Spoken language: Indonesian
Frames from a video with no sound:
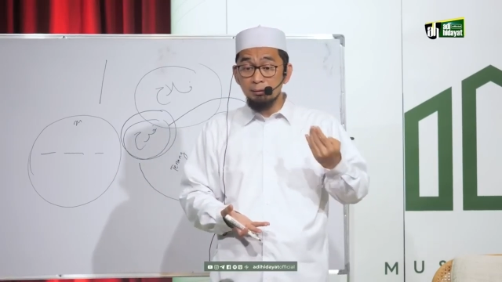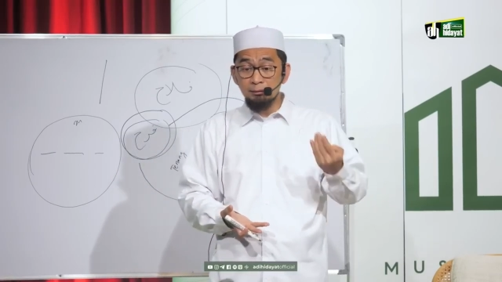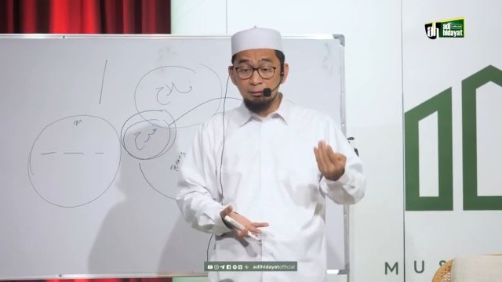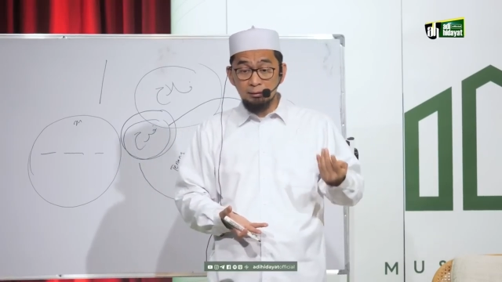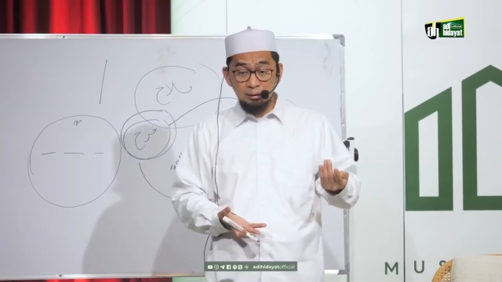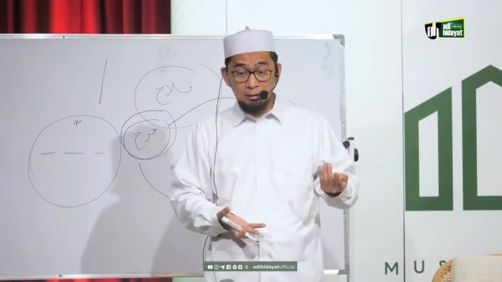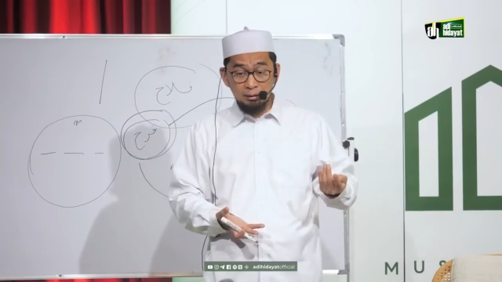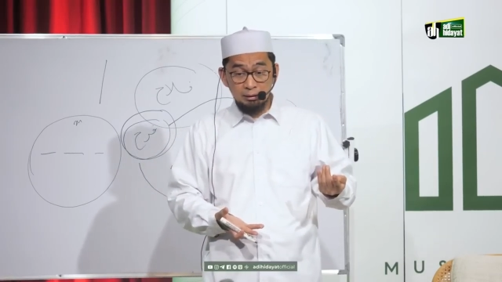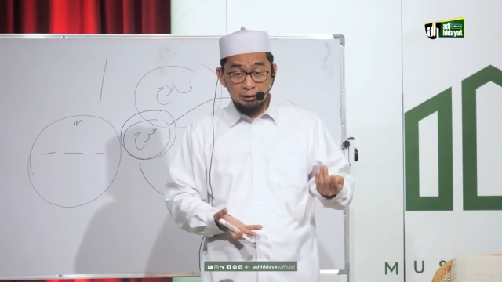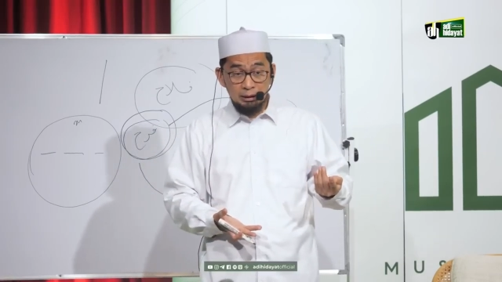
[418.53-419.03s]

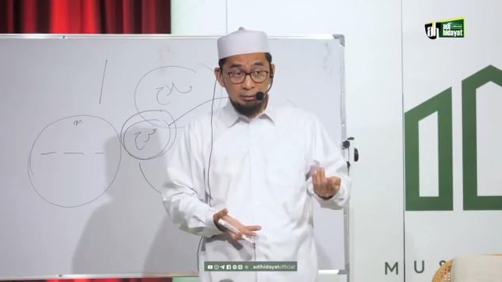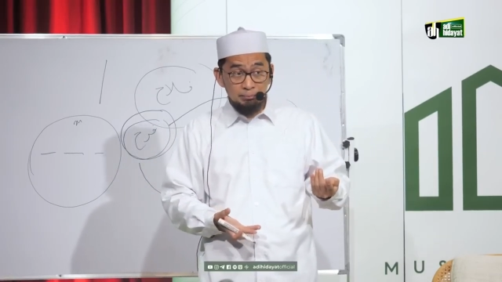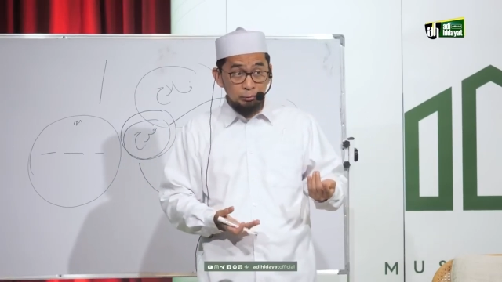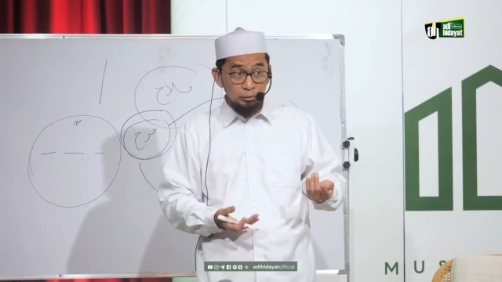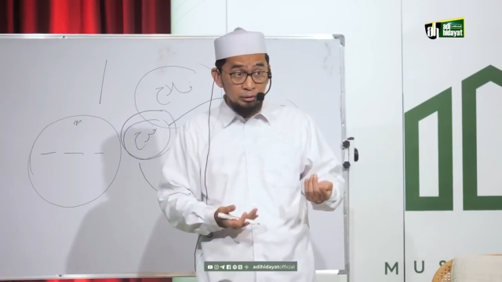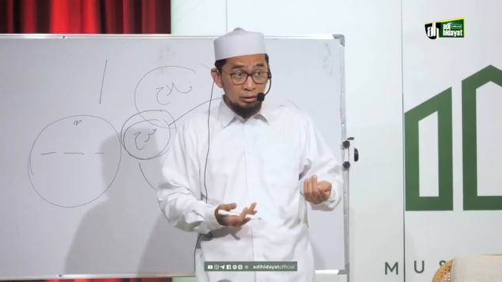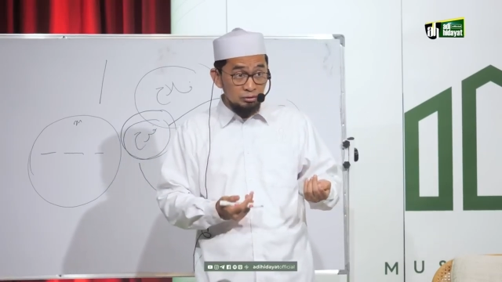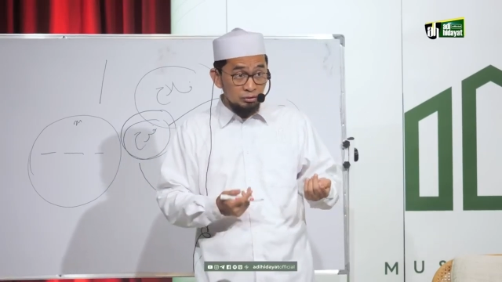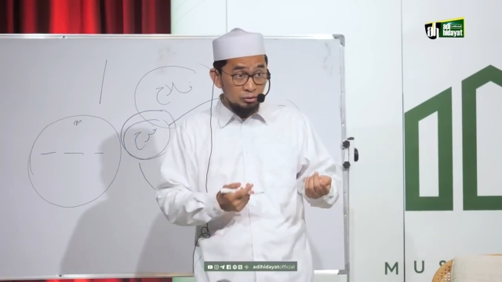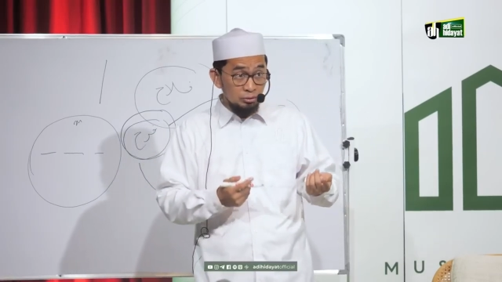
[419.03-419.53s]
Allah. Yang
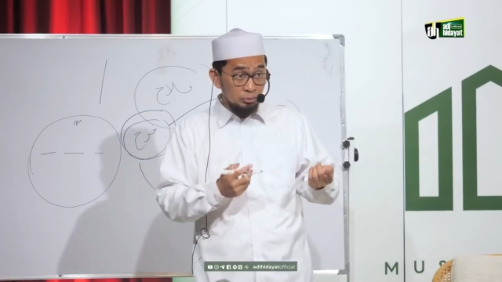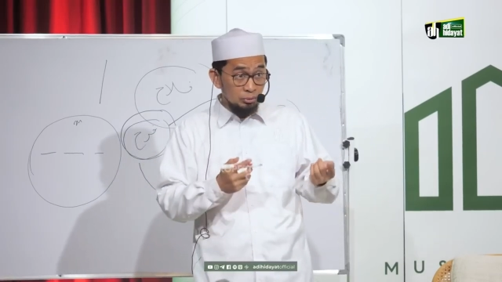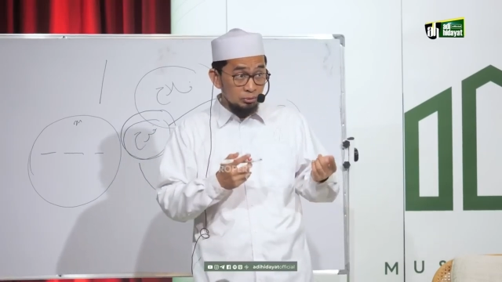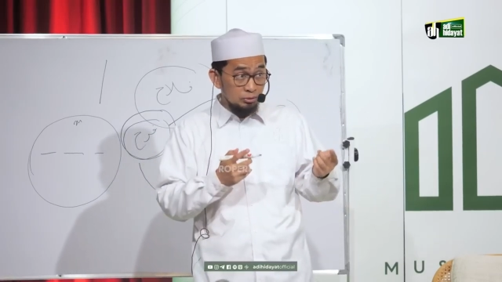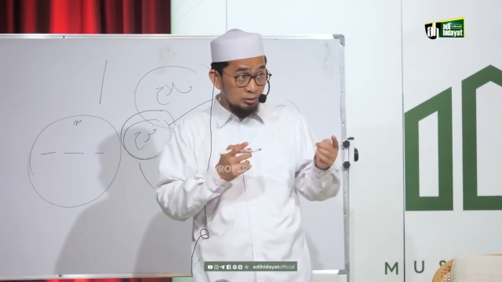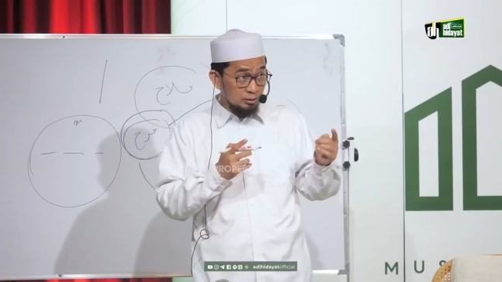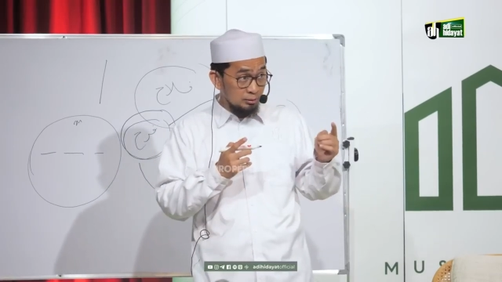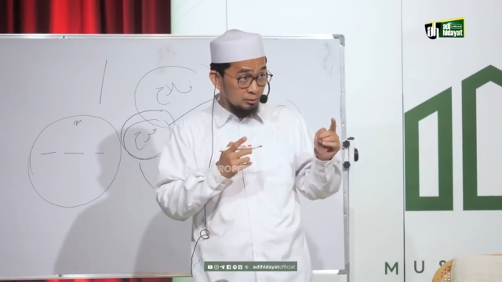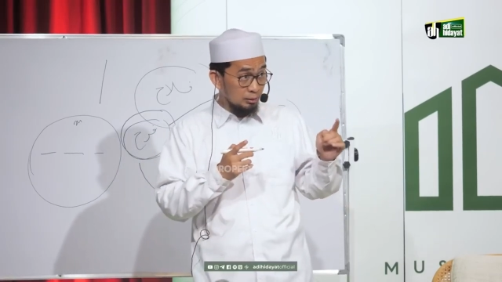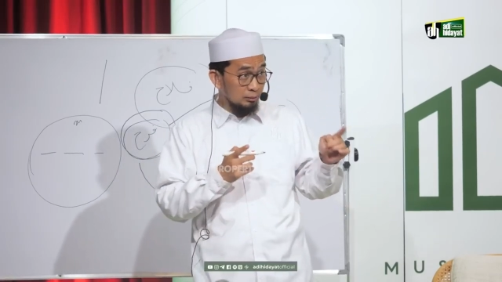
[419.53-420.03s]
punya
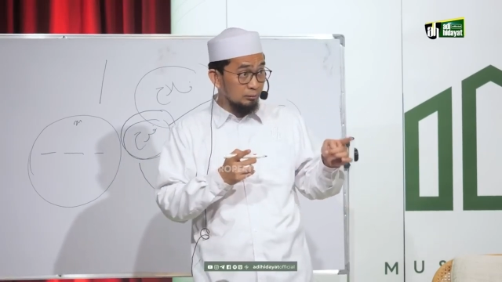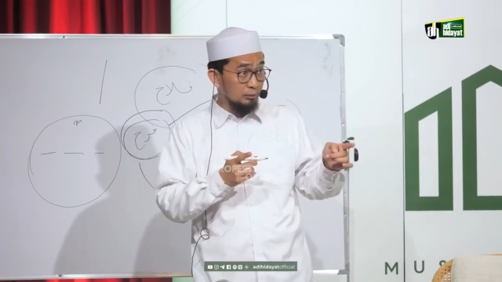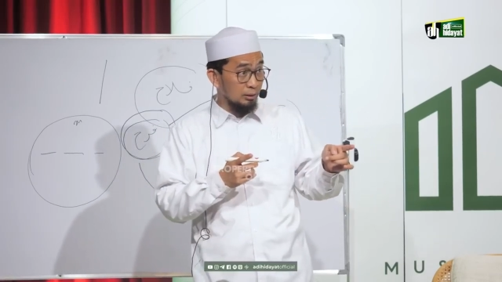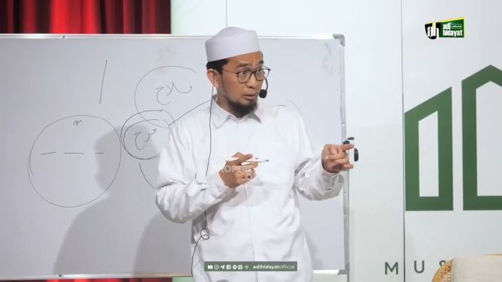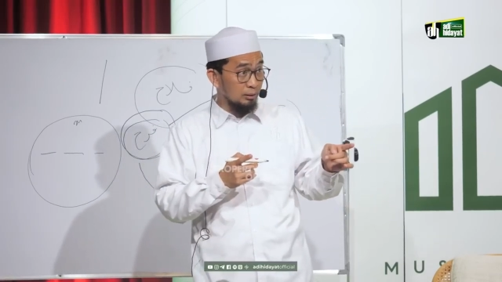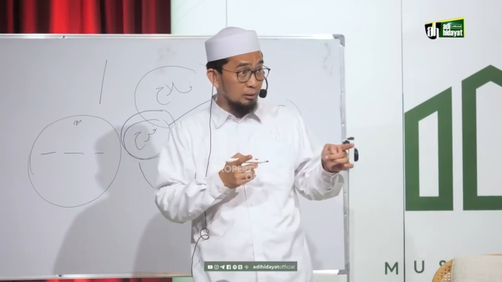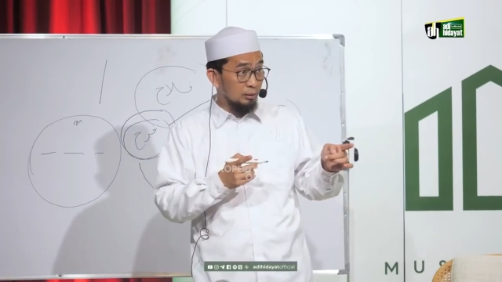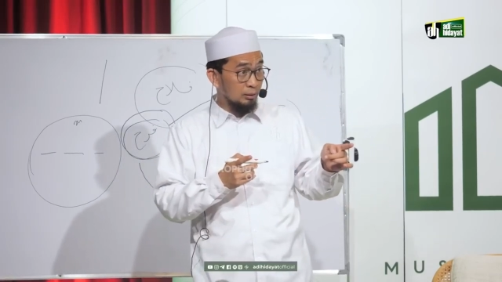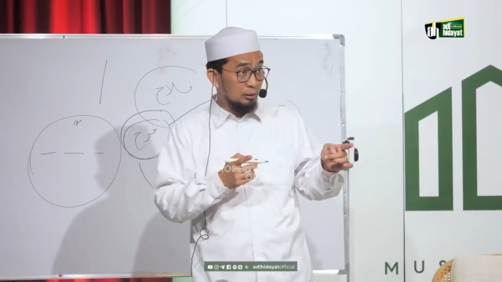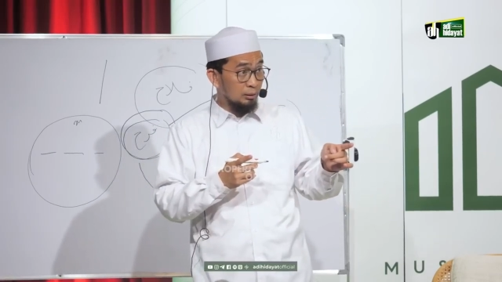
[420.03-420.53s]
solusi Allah.